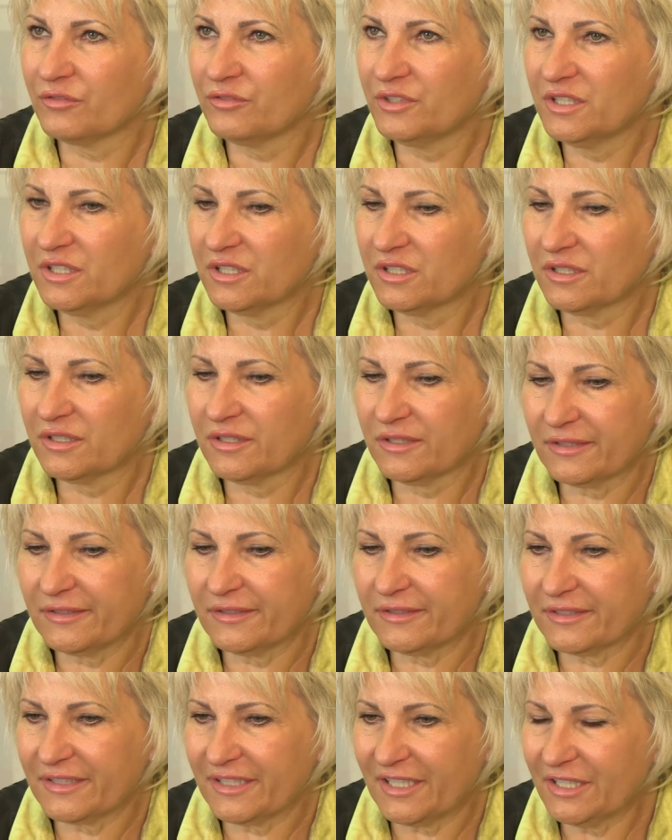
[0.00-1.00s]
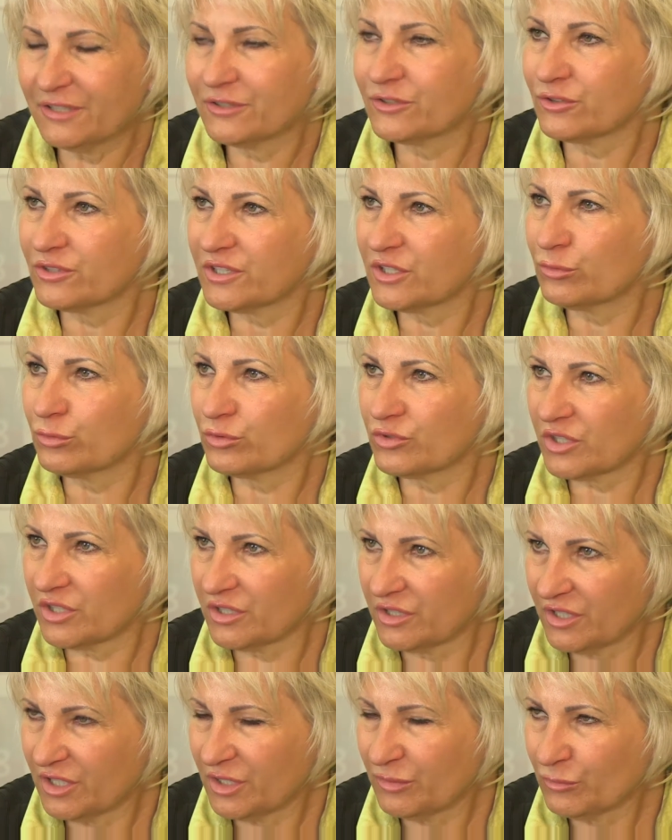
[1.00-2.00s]
Wir gehen zu den
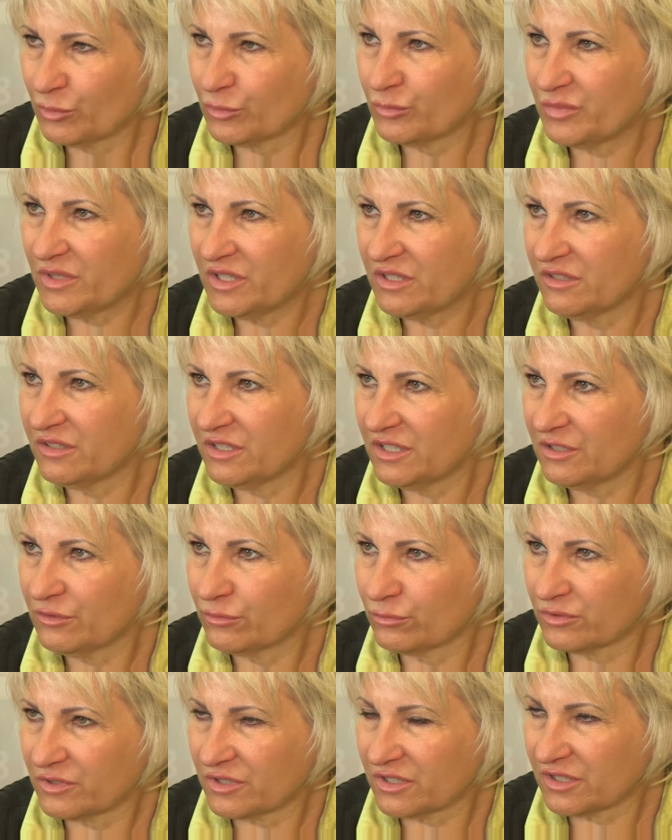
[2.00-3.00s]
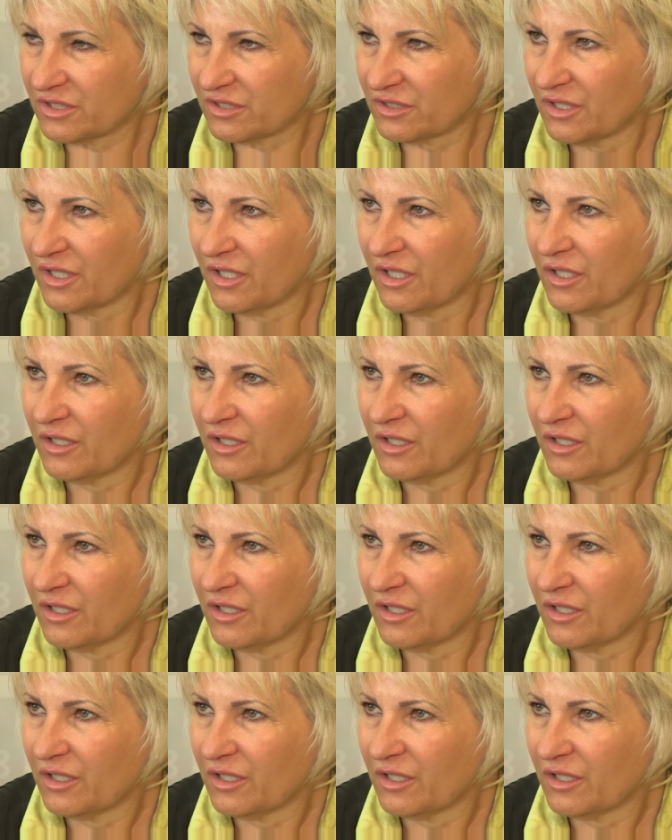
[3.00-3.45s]
Unternehmen und bieten ihnen unsere,